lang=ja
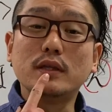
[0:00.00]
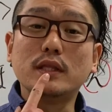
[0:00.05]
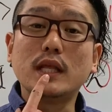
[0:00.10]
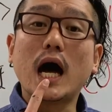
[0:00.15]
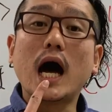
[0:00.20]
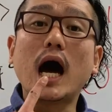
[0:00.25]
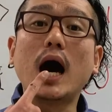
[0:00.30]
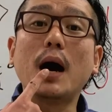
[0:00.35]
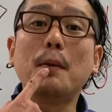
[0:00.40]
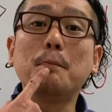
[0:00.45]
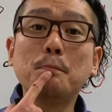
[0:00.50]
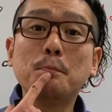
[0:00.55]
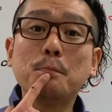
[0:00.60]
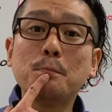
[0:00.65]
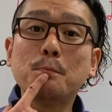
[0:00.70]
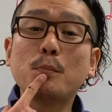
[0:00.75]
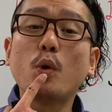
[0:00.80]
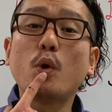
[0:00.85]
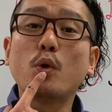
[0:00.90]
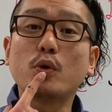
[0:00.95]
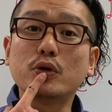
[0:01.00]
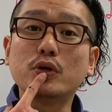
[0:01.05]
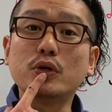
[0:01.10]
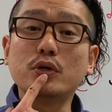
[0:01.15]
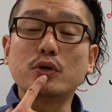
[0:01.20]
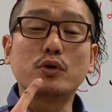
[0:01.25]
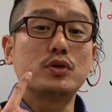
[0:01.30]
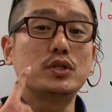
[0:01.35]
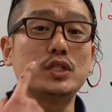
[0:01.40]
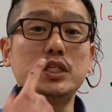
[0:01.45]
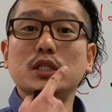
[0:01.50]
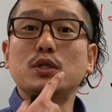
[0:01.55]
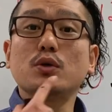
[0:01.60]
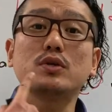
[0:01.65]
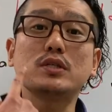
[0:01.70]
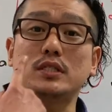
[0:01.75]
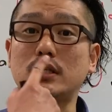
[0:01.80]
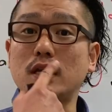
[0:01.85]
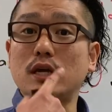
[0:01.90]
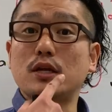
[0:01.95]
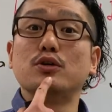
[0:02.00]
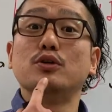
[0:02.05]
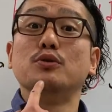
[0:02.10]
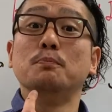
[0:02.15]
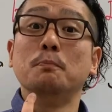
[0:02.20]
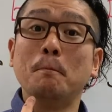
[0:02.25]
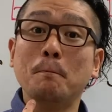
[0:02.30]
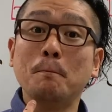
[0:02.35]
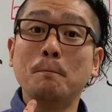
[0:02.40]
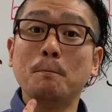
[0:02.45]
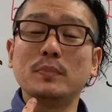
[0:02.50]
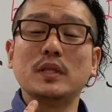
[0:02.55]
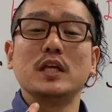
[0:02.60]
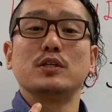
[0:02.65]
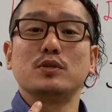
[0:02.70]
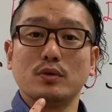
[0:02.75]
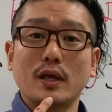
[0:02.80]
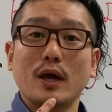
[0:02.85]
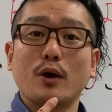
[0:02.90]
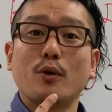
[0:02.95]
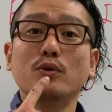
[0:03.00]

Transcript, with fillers: 南北、口閉じてるんですよね。